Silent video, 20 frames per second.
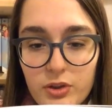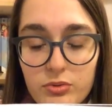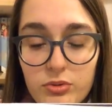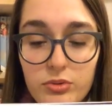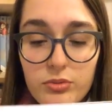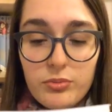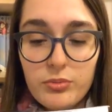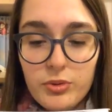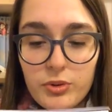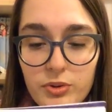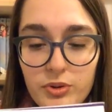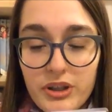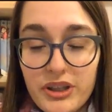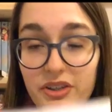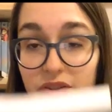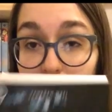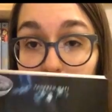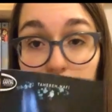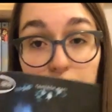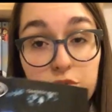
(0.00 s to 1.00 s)
comment,
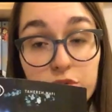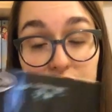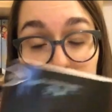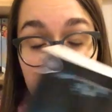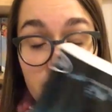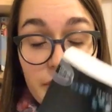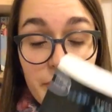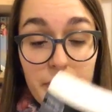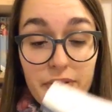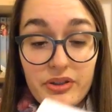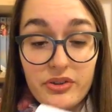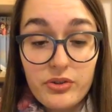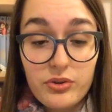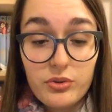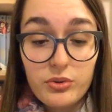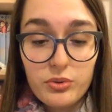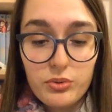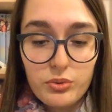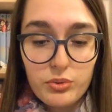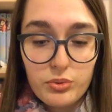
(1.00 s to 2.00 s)
qu'est-ce que vous dire Parce
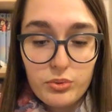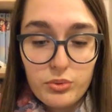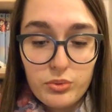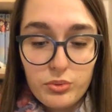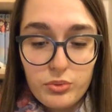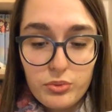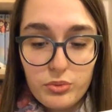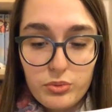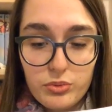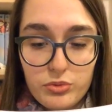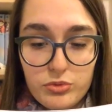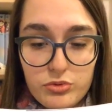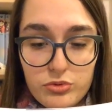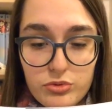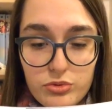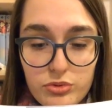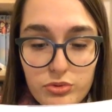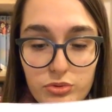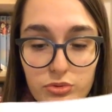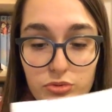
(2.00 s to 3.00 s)
que
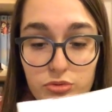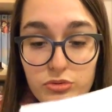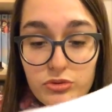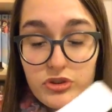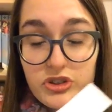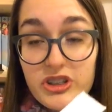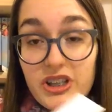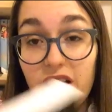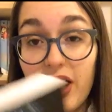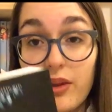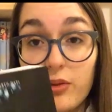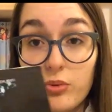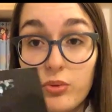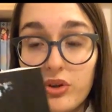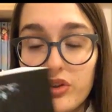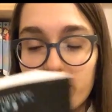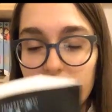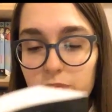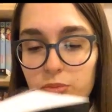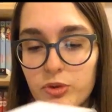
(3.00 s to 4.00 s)
c'est un
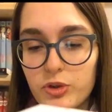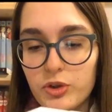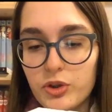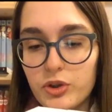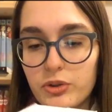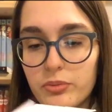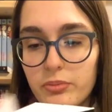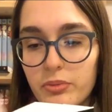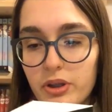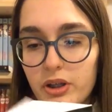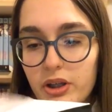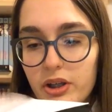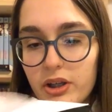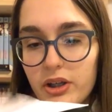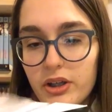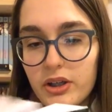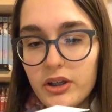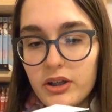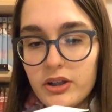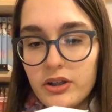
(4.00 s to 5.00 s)
troisième tome.
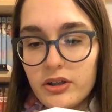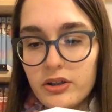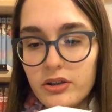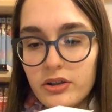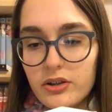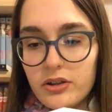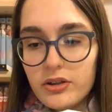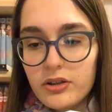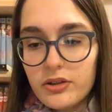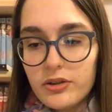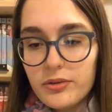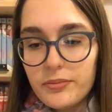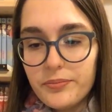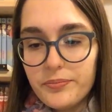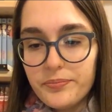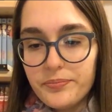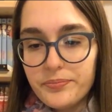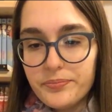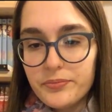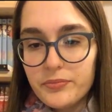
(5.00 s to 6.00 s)

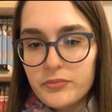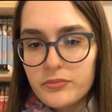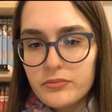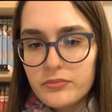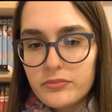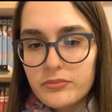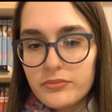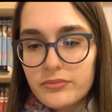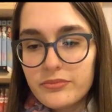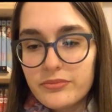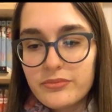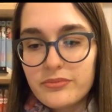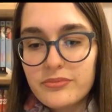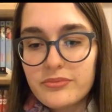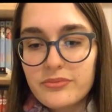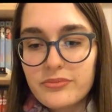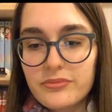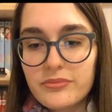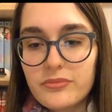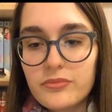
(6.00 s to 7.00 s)
Euh,
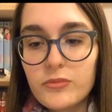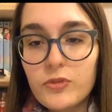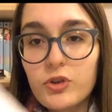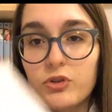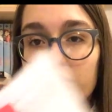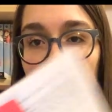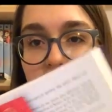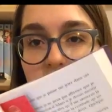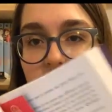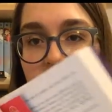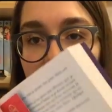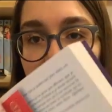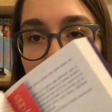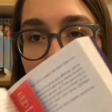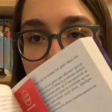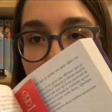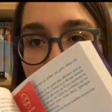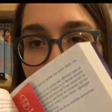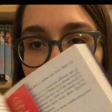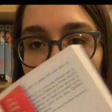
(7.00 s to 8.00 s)
non, vous inquiétez
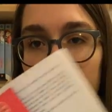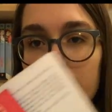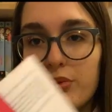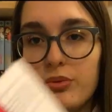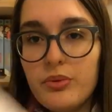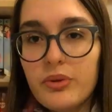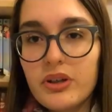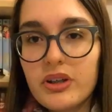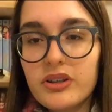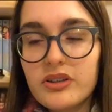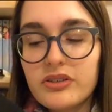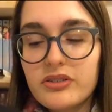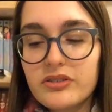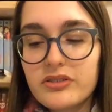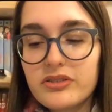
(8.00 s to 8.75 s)
pas, j'ai lu. Hein.